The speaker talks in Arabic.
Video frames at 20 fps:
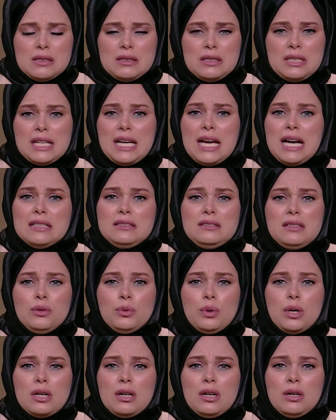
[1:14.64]
رجعت
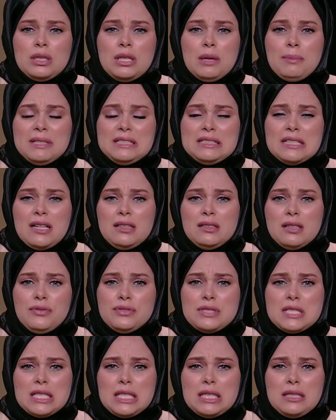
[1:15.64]
لورا وانا بسال
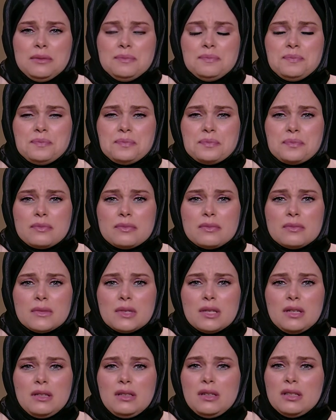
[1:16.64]
نفسي
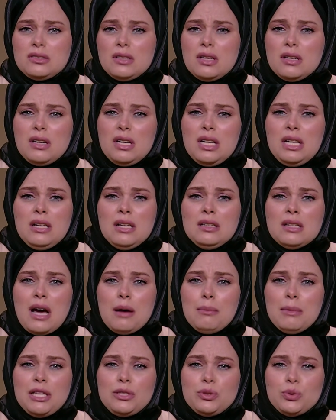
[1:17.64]
يا ترى ايه اللي انا
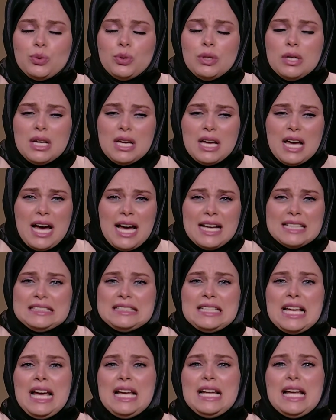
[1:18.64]
عملته
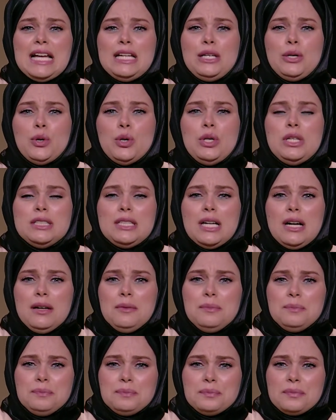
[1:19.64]
استاهل عليه كل ده
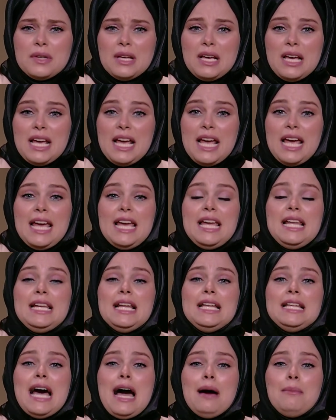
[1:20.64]
ايه
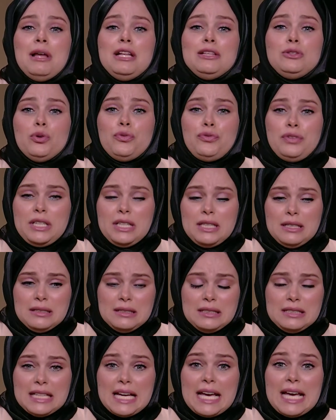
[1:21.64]
اللي انا عملته فيه
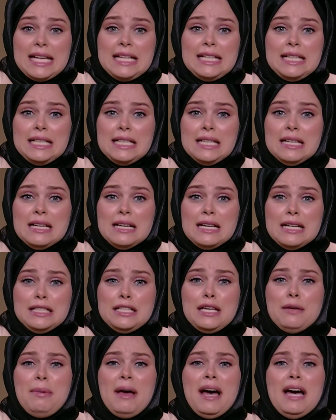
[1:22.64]
يخليه
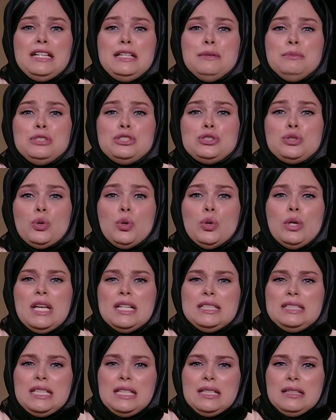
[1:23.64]
يبيعني بالسهوله
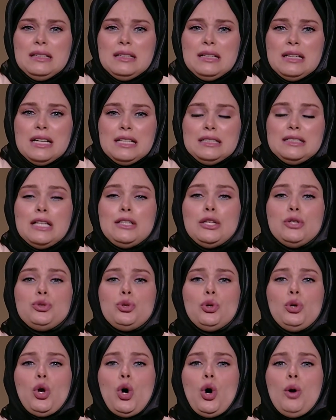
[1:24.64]
دي ده انا
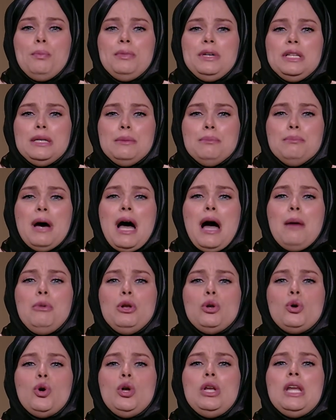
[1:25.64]
طول عمري
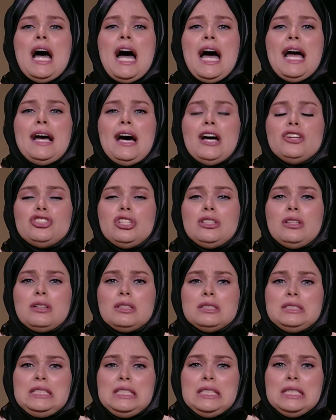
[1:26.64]
بعمل كل حاجه عشان
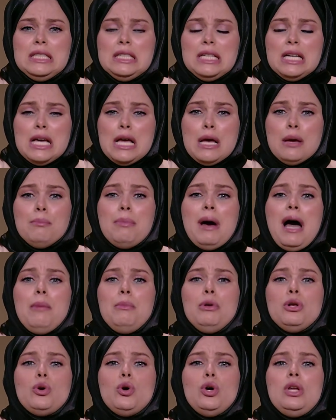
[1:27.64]
ارضيه
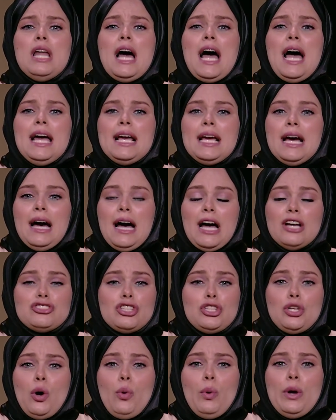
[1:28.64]
بعمل كل حاجه
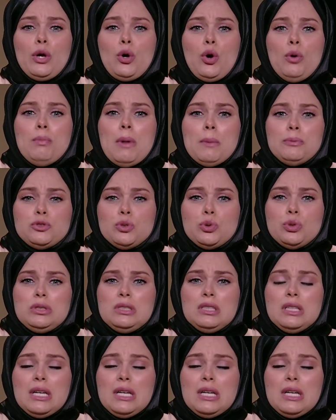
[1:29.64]
عشان هو يكون مبسوط